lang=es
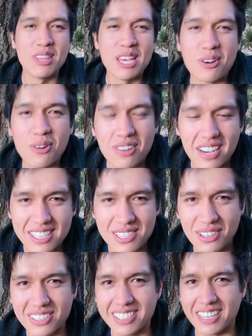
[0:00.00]
ni con
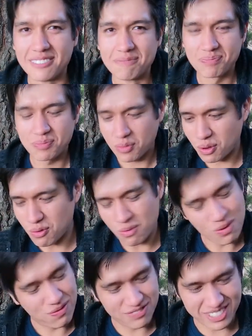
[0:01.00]
gaseosa.
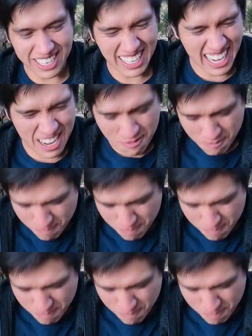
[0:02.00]
Uf, sería